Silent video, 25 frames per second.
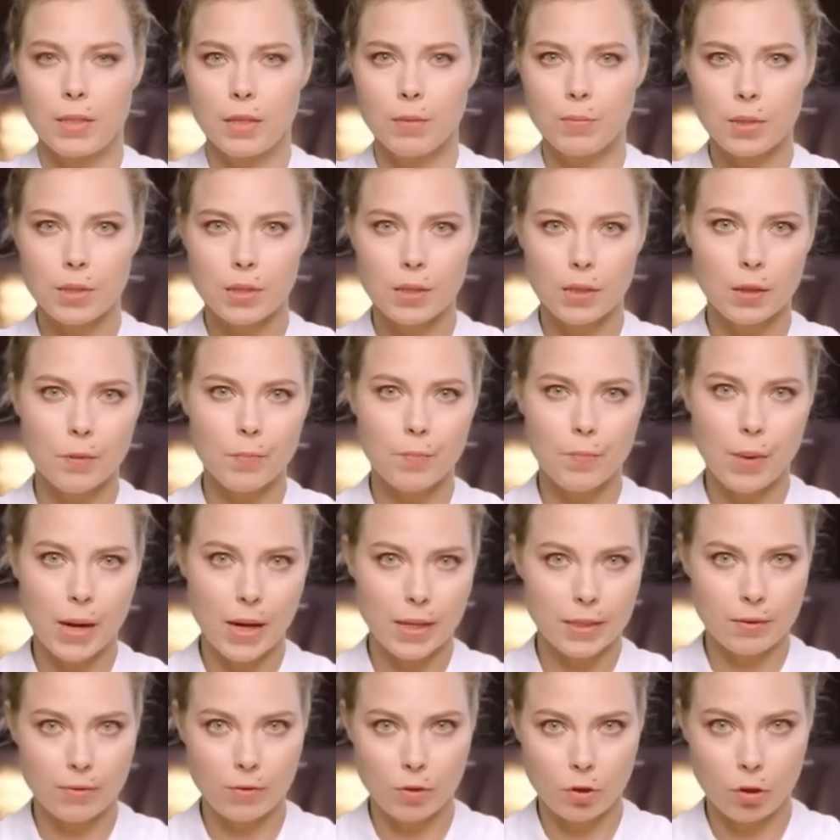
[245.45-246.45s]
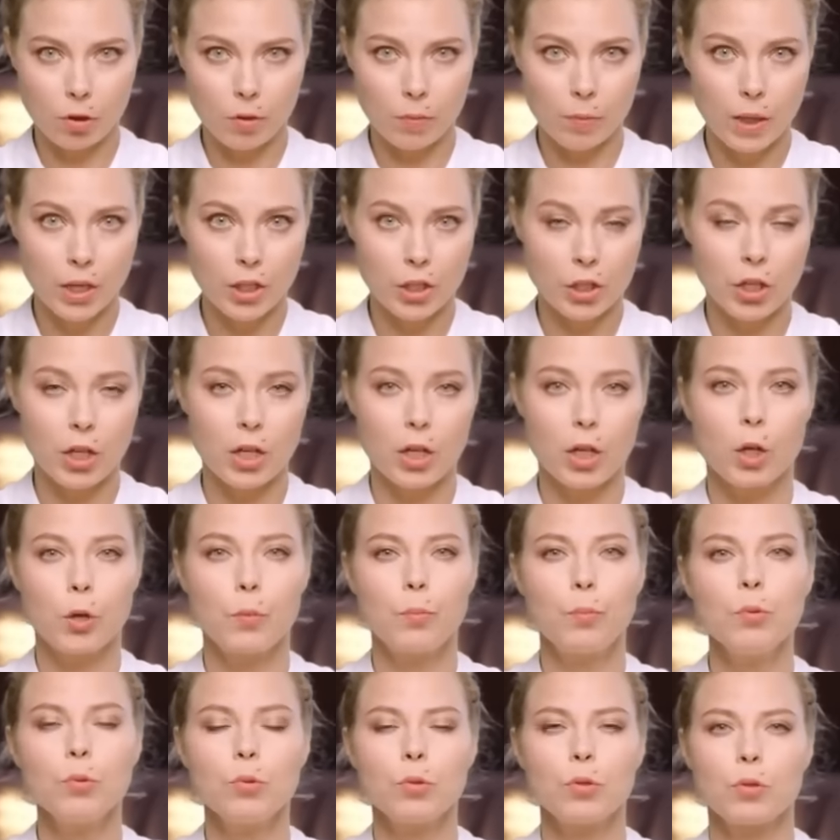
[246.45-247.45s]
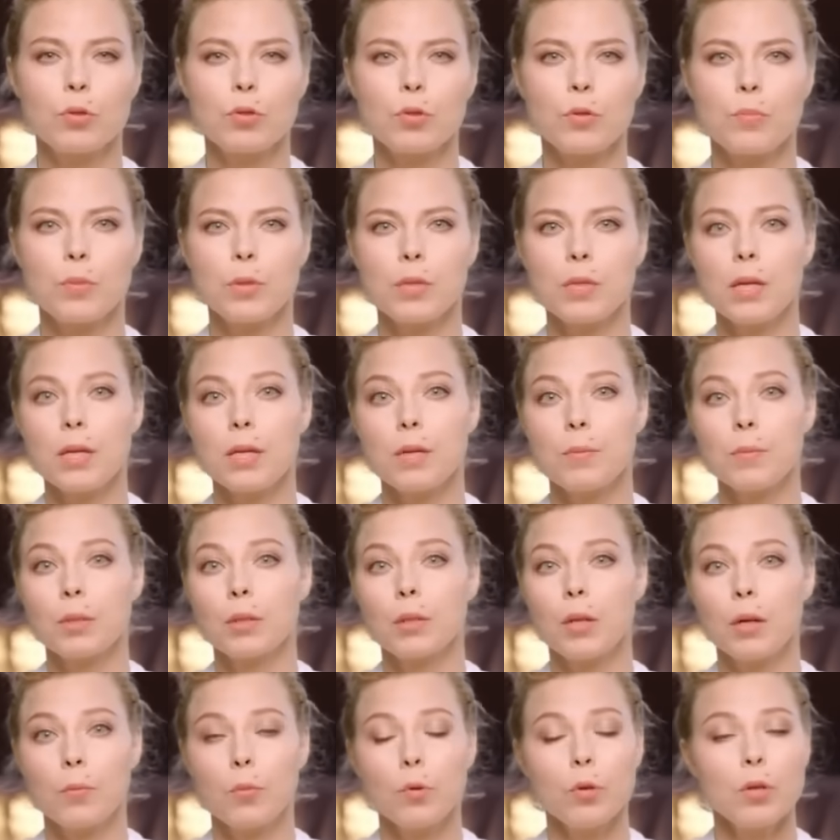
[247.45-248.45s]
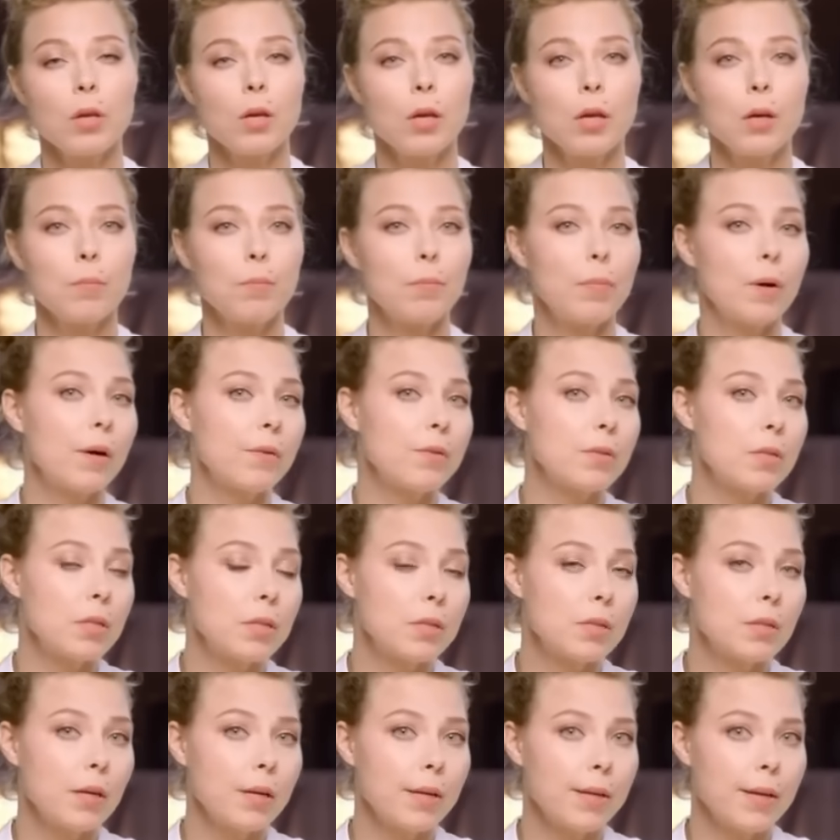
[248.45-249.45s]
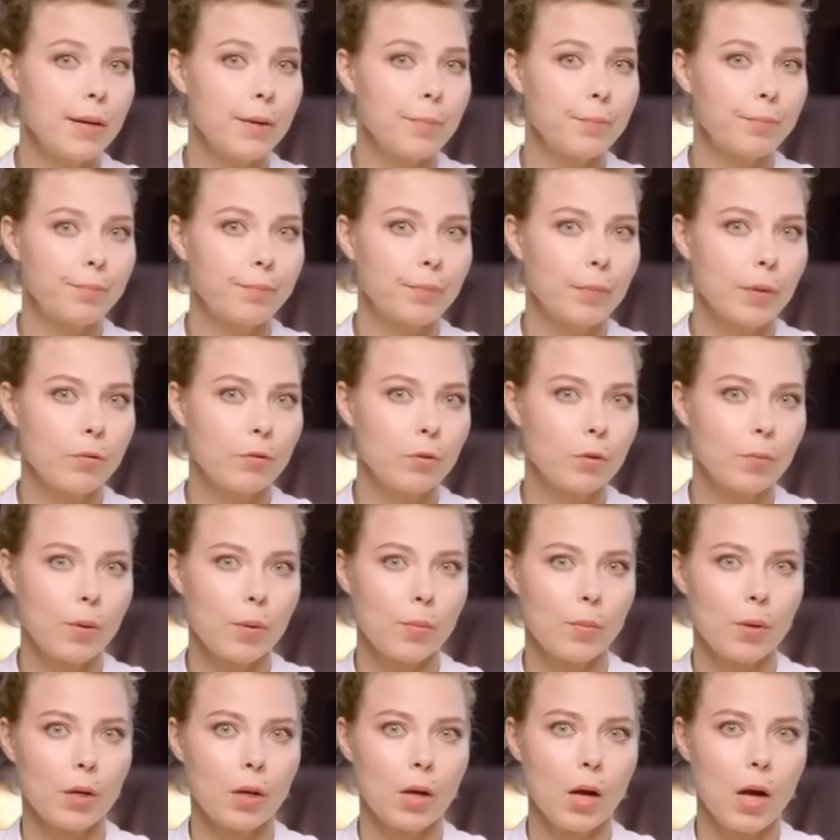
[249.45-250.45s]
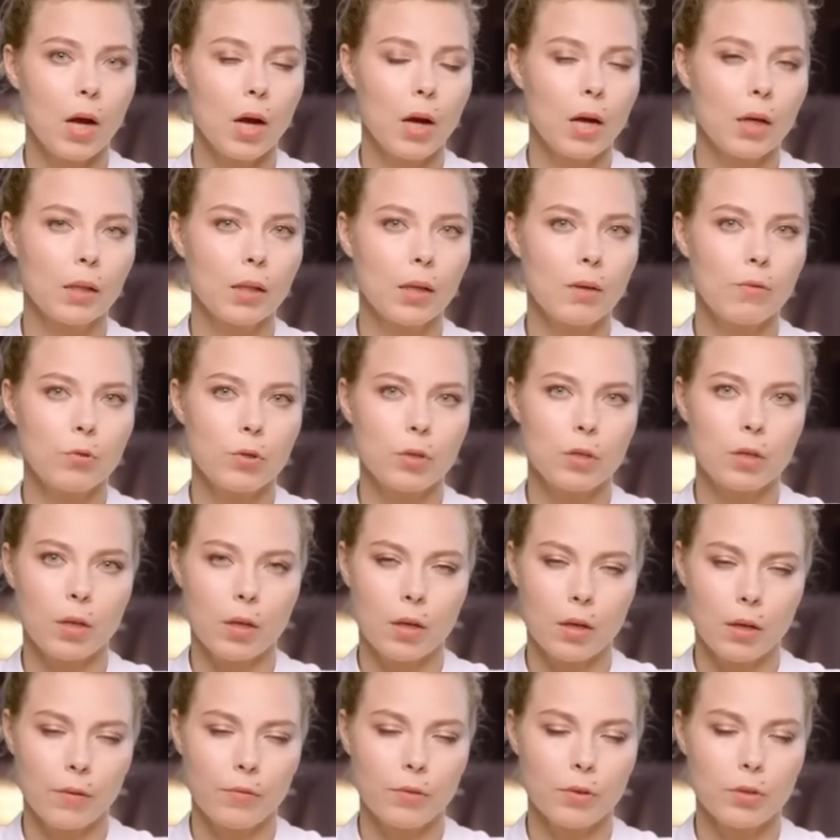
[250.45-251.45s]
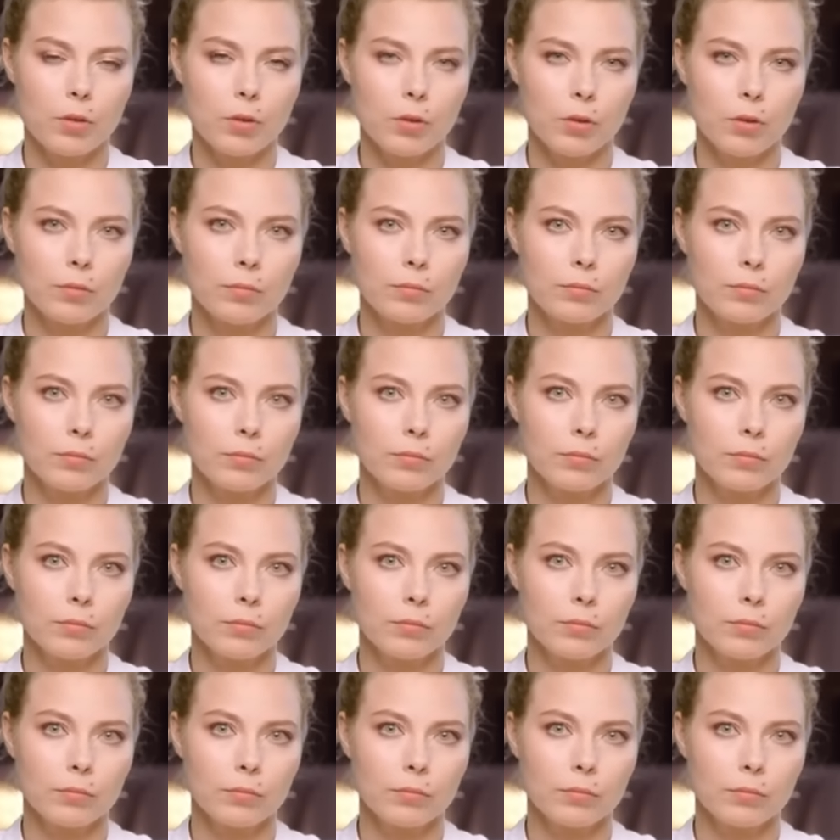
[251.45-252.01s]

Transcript: 75 видеообращений к Путину записали медработники по всей стране. Вот пример одного из таких видео.